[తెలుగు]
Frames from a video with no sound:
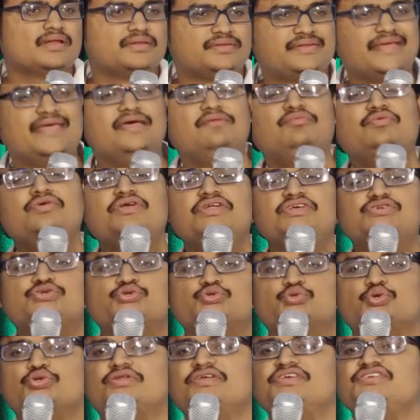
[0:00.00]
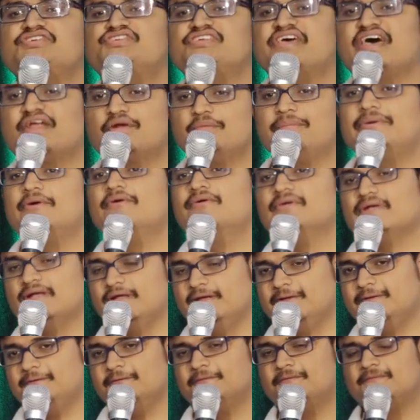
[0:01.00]
దేవుణ్ణి స్థుతించే అనుభవం
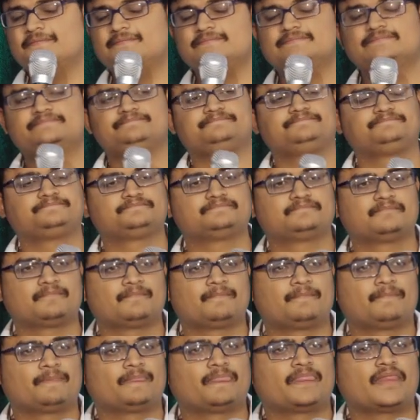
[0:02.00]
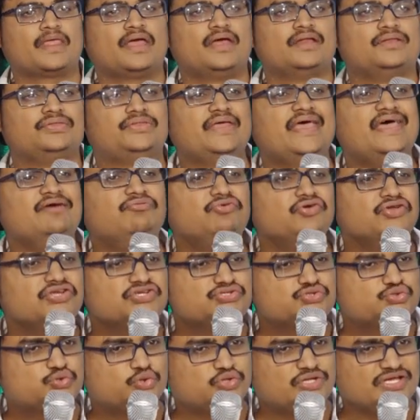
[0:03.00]
లేదు దేవుణ్ణి
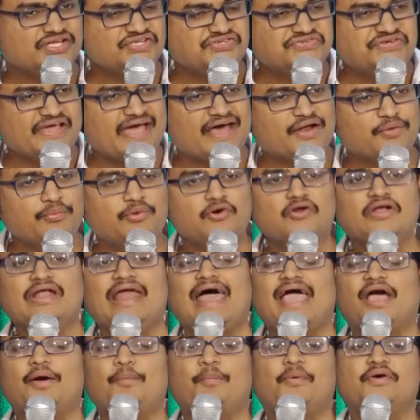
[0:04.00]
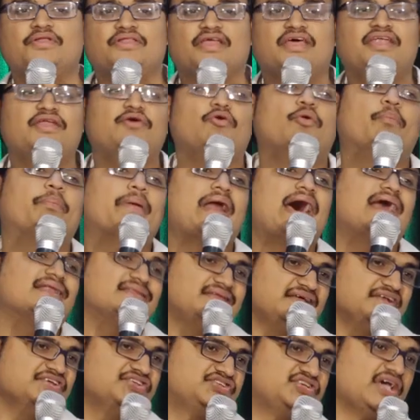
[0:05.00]
స్థుతించే అనుభవం లేకపోతే నీవు
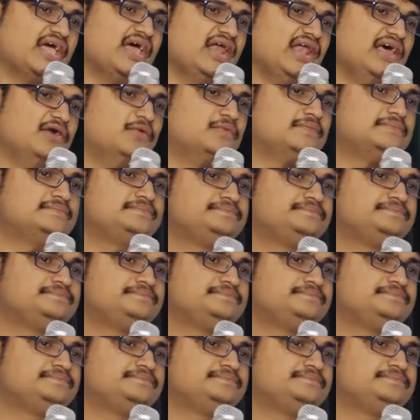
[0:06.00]
ప్రార్థన చేయలేవు